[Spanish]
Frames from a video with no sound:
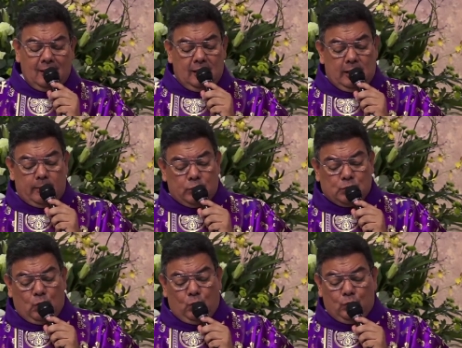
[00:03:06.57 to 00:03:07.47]
Y
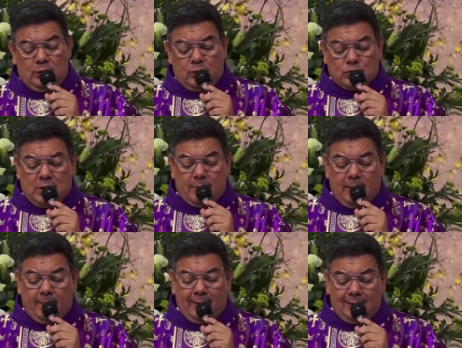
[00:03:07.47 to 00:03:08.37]
muchos judíos que
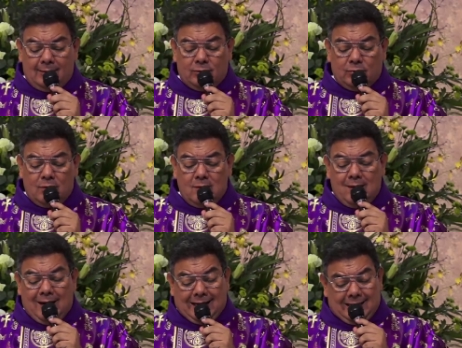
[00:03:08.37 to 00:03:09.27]
habían venido
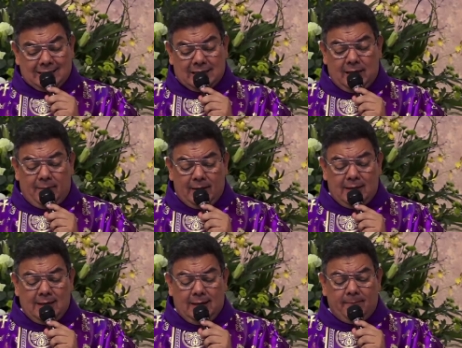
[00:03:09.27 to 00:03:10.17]
a casa de
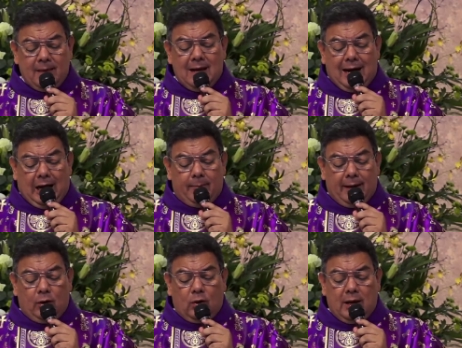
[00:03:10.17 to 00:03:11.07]
María, al ver
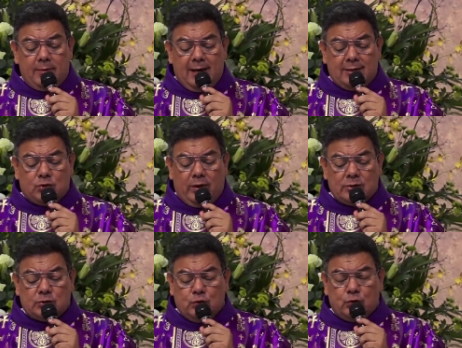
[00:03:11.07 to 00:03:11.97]
lo que había hecho
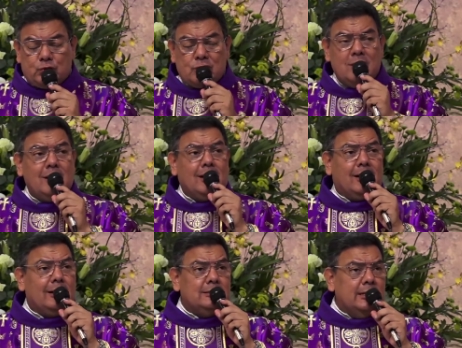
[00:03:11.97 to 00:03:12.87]
Jesús,
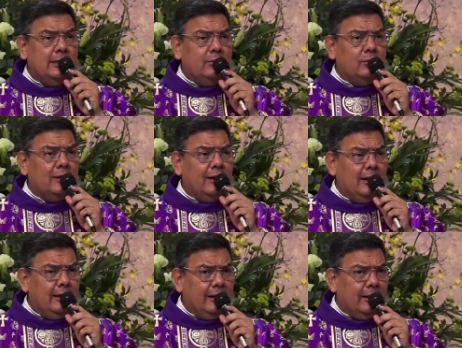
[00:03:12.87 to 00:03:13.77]
creyeron en él.